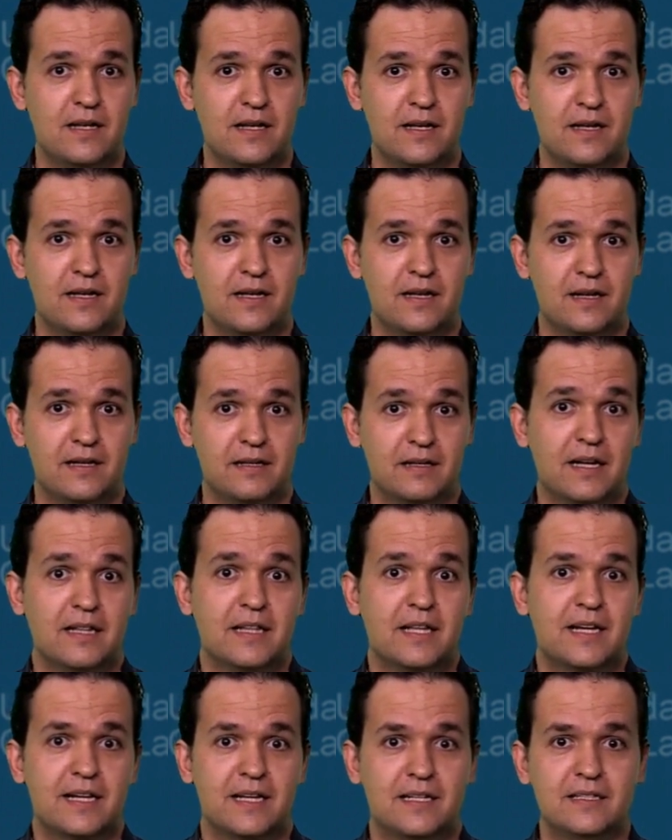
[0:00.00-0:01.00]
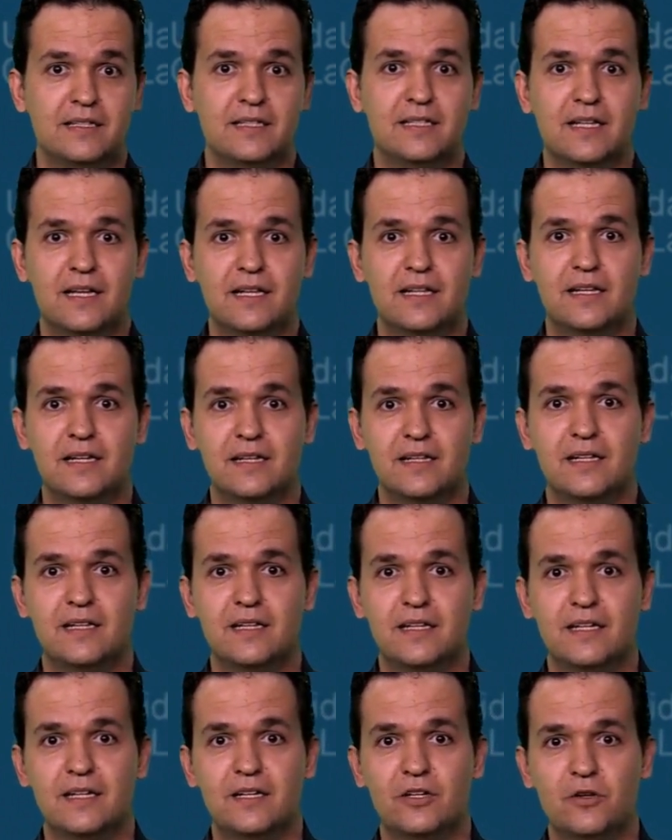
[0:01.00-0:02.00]
eh, grandes cantidades de
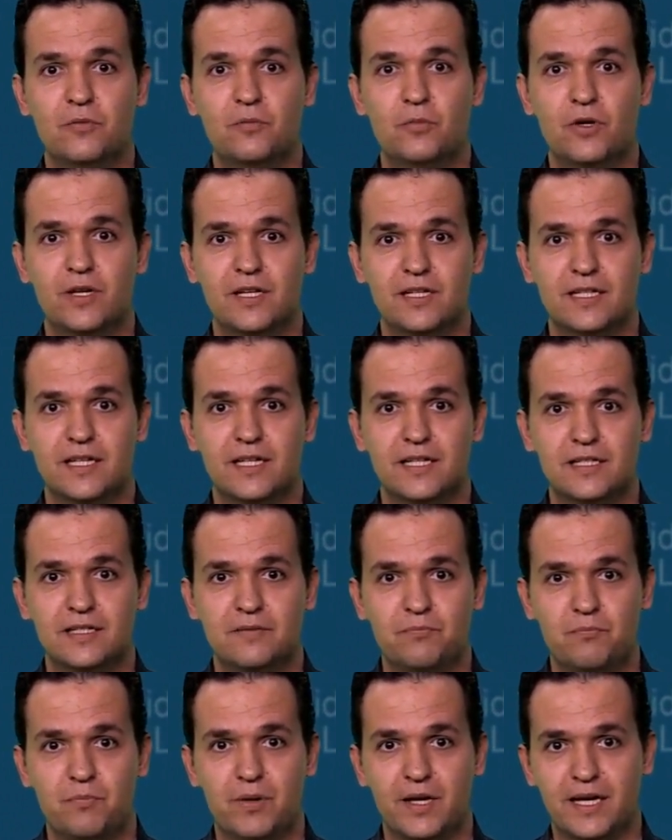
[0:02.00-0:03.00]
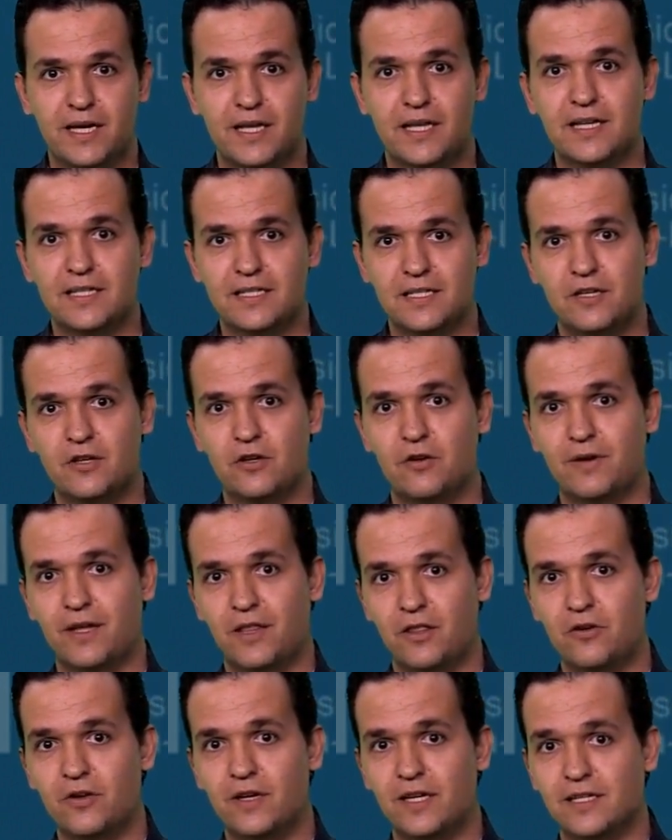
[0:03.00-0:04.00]
dinero por esas pequeñas
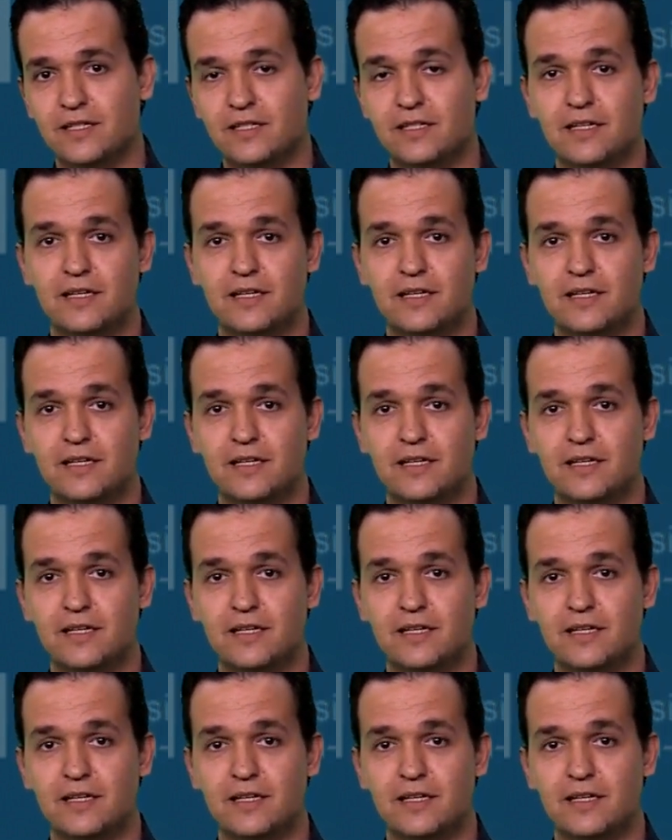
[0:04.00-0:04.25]
innovaciones.